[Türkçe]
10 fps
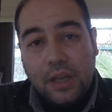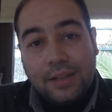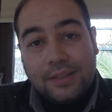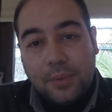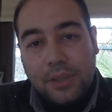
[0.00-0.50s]

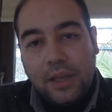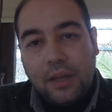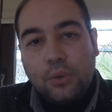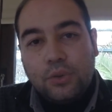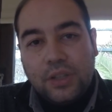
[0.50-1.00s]
her zaman
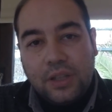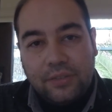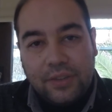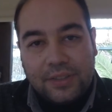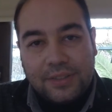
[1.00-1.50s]
her hocadan
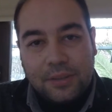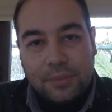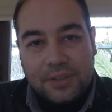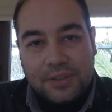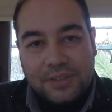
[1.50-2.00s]
referans
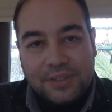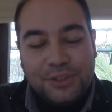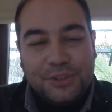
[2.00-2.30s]
alabilirsiniz.